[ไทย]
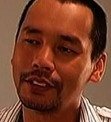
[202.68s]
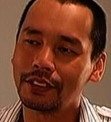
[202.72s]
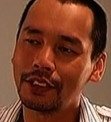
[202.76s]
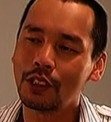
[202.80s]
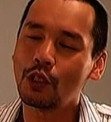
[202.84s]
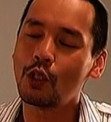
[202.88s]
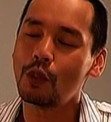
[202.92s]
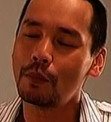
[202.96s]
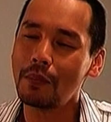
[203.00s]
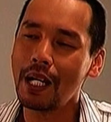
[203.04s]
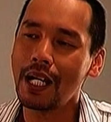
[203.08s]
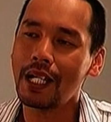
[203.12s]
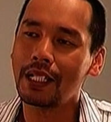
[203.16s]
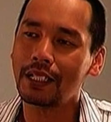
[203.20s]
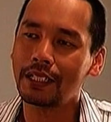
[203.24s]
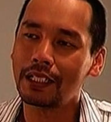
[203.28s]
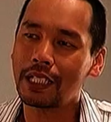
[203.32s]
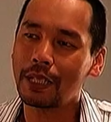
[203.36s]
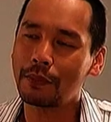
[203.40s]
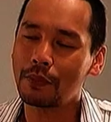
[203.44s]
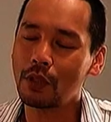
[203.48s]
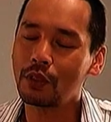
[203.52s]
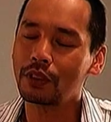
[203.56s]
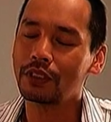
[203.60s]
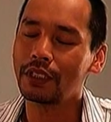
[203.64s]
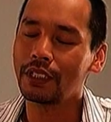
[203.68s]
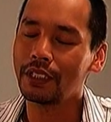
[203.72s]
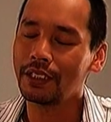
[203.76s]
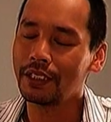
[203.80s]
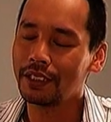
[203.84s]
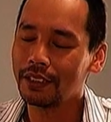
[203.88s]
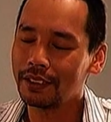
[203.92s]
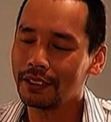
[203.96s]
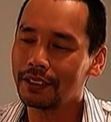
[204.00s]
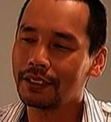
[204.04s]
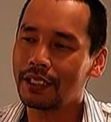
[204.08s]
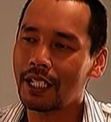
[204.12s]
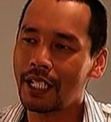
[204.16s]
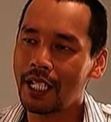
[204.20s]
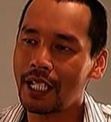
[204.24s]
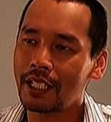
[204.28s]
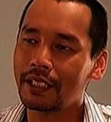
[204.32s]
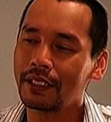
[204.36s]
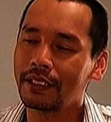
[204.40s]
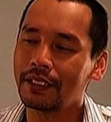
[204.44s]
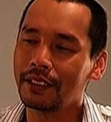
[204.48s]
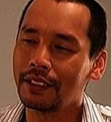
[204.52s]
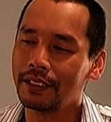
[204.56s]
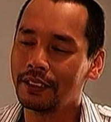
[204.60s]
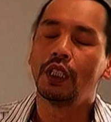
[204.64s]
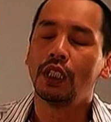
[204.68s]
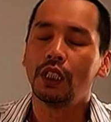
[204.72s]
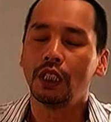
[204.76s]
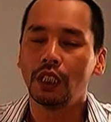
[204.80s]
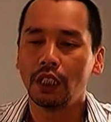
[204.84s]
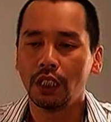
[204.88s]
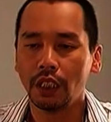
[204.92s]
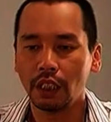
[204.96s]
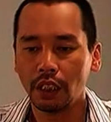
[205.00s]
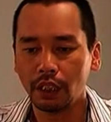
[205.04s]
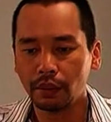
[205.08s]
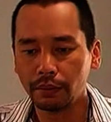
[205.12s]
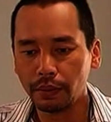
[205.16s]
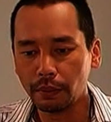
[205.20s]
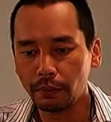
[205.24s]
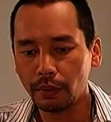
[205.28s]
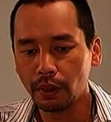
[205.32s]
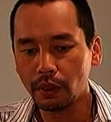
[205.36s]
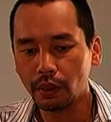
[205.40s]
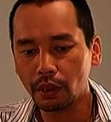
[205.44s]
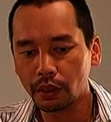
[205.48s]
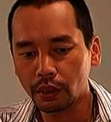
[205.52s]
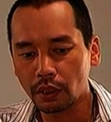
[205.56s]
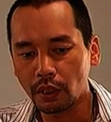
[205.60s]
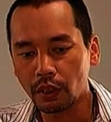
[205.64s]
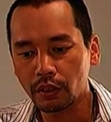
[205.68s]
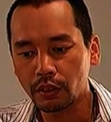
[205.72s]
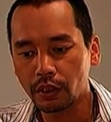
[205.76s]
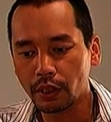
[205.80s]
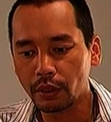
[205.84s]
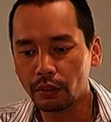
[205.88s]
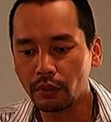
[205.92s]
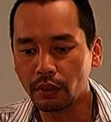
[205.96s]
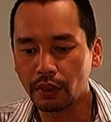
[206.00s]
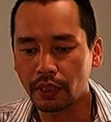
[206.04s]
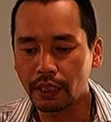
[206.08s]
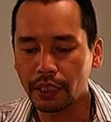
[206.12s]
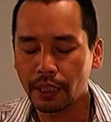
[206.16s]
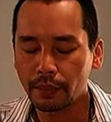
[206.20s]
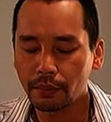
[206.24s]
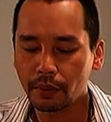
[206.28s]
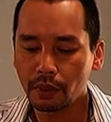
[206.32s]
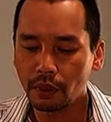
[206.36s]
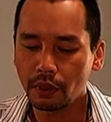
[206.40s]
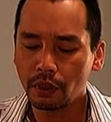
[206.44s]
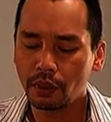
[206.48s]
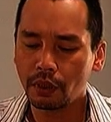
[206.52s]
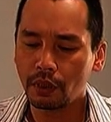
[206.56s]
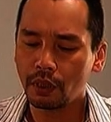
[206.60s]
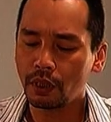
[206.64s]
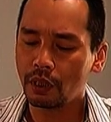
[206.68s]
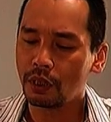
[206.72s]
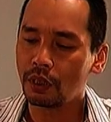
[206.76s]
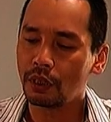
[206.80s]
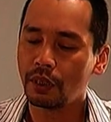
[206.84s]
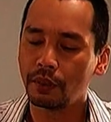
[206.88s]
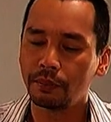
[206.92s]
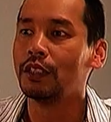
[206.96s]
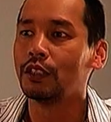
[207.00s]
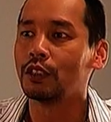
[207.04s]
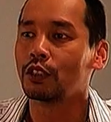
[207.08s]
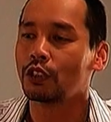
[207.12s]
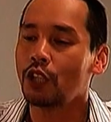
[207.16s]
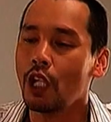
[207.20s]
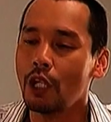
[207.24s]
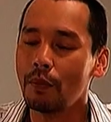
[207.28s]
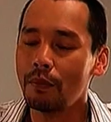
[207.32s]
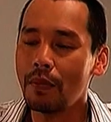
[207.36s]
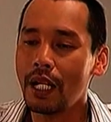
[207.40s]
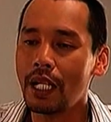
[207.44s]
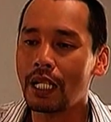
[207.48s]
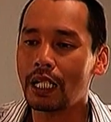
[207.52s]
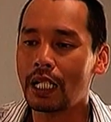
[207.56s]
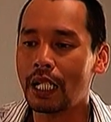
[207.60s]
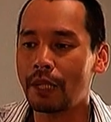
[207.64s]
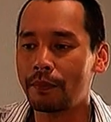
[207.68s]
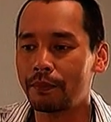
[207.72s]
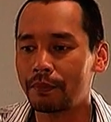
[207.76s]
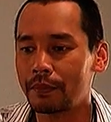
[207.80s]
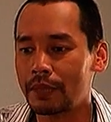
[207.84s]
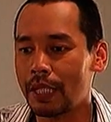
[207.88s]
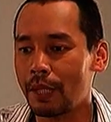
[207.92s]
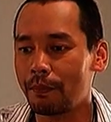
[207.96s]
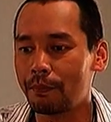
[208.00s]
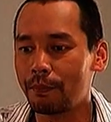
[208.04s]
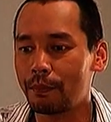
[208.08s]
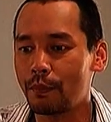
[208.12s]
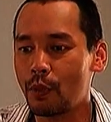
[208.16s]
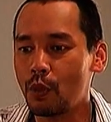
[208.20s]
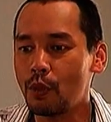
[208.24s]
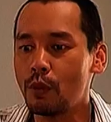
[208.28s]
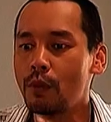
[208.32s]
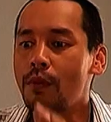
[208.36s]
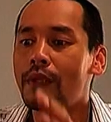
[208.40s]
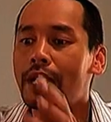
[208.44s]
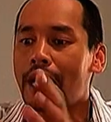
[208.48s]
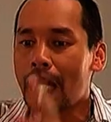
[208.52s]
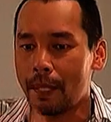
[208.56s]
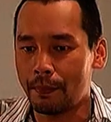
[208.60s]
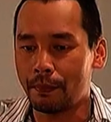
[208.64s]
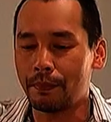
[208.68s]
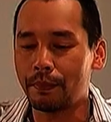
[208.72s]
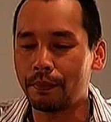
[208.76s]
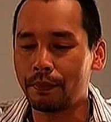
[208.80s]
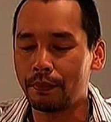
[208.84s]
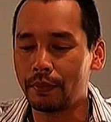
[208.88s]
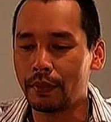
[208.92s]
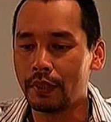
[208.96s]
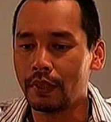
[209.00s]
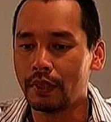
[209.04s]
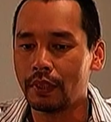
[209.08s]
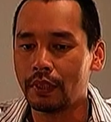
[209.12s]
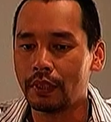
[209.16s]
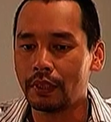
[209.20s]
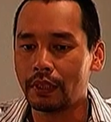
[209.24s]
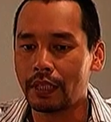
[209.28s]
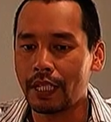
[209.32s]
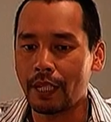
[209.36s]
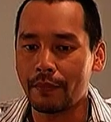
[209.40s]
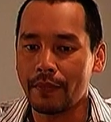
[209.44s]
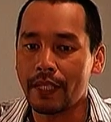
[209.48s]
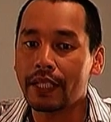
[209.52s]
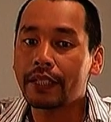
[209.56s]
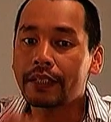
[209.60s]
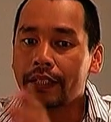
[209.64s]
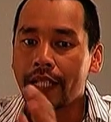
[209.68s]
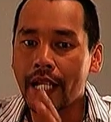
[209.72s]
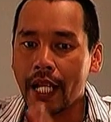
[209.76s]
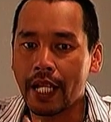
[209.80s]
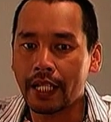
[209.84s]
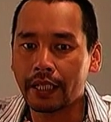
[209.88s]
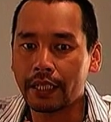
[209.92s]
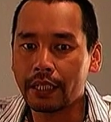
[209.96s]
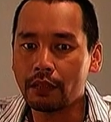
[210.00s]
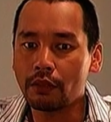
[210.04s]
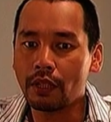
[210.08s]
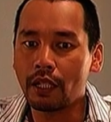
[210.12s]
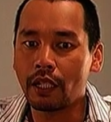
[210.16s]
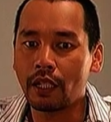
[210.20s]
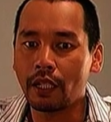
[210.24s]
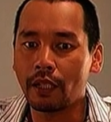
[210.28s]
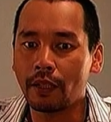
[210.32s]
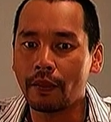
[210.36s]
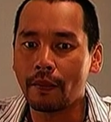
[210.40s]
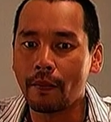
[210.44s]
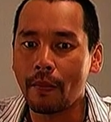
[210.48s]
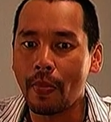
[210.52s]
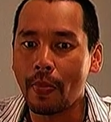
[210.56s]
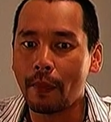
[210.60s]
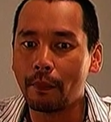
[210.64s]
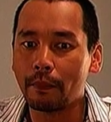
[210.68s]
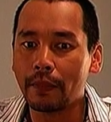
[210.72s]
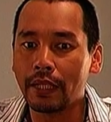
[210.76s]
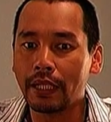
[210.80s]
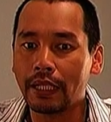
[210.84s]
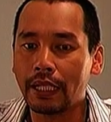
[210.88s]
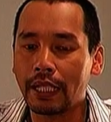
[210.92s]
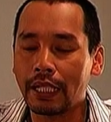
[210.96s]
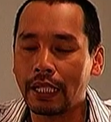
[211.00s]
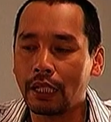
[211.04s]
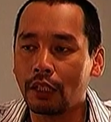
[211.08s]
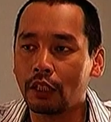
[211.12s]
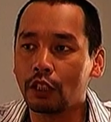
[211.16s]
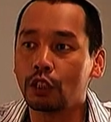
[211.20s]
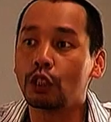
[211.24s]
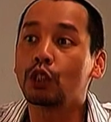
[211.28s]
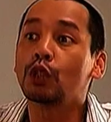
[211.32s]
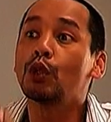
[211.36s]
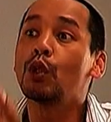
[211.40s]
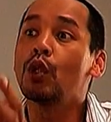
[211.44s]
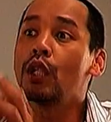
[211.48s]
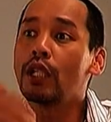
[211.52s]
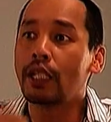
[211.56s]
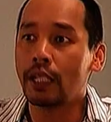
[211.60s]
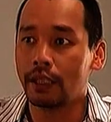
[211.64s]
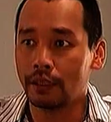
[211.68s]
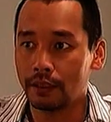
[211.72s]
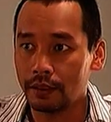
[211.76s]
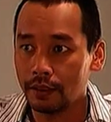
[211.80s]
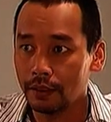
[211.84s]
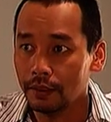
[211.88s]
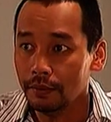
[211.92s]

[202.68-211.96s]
สนุกมากกับโปตีน่ารักดีเออพี่วิโรธทองชิวเหรอครับก็ชอบมากกับกับภูมิกับ กับนักแสดงที่ว่ามีอะไรเราเราต้องช่วยกัน